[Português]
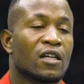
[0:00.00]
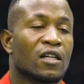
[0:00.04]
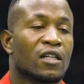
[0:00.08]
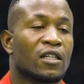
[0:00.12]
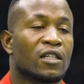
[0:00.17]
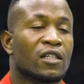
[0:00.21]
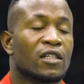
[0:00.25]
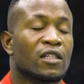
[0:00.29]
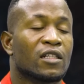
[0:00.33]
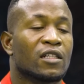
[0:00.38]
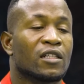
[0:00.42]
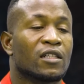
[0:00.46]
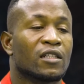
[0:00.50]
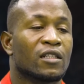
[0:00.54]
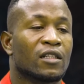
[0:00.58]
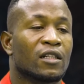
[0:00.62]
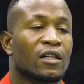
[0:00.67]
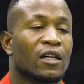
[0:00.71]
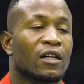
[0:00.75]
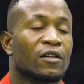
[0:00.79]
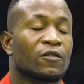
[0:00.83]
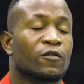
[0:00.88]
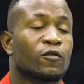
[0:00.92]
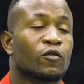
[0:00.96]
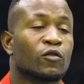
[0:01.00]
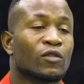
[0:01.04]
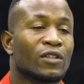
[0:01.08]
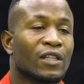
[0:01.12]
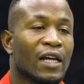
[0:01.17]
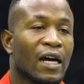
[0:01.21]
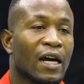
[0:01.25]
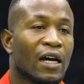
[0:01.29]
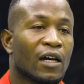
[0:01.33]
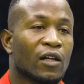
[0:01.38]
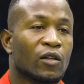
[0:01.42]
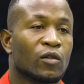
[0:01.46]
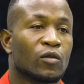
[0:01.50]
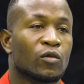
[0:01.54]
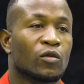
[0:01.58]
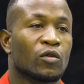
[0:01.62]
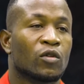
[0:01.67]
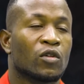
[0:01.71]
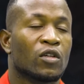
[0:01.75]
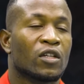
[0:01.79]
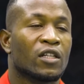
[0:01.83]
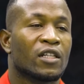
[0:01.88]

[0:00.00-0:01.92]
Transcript: eh, afundando.